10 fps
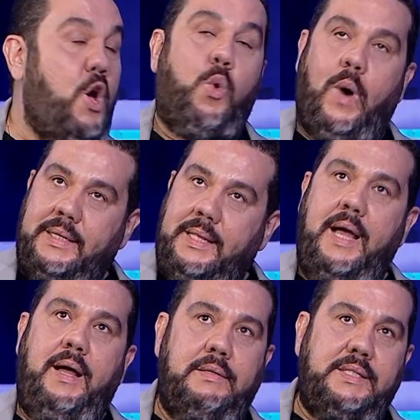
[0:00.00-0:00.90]

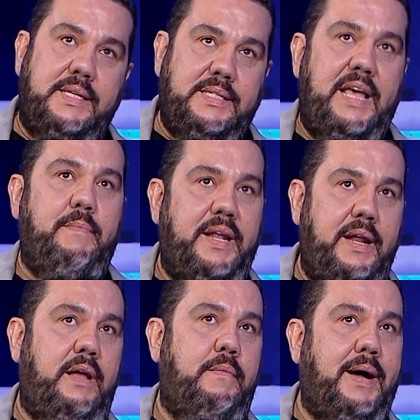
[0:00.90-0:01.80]
وقتها
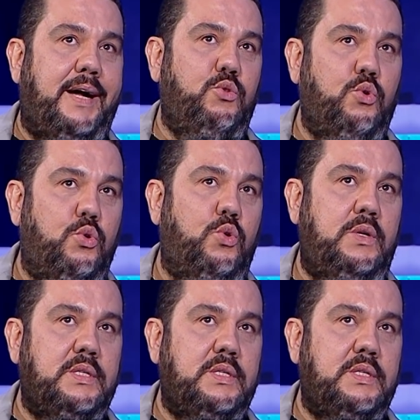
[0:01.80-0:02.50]
تزامن مع دخول